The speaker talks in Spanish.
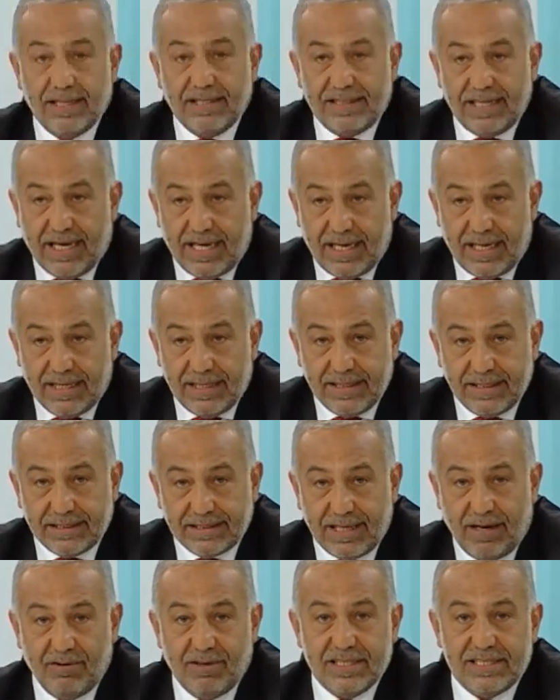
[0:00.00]
ya
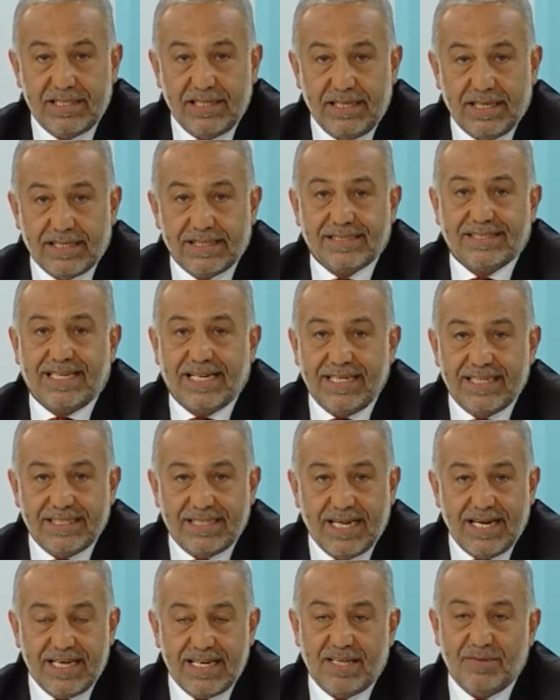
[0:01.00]
establecidas, tres
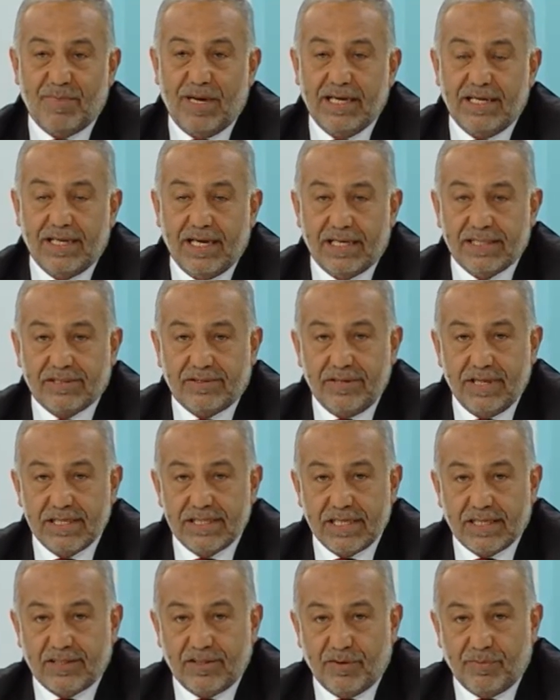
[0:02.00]
de ellas validadas con el
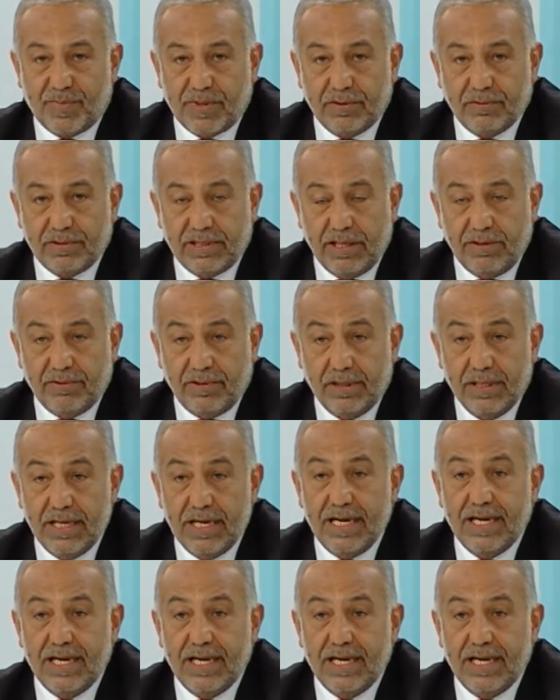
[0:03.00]
sector productivo